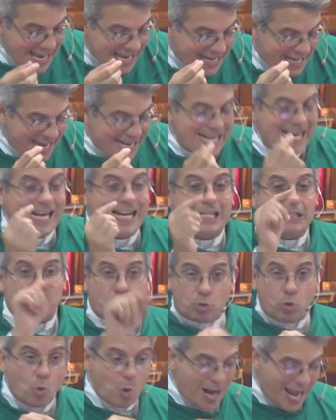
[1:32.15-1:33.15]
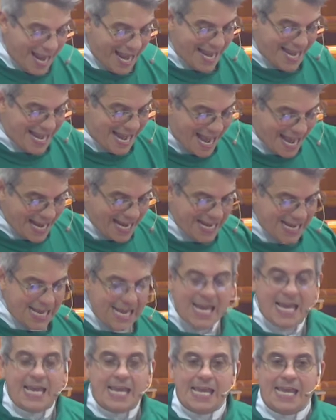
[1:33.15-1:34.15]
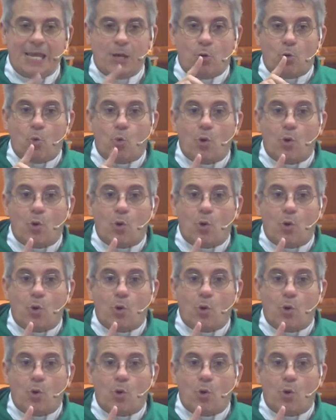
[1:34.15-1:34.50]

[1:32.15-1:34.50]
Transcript: quién eres tú en Él y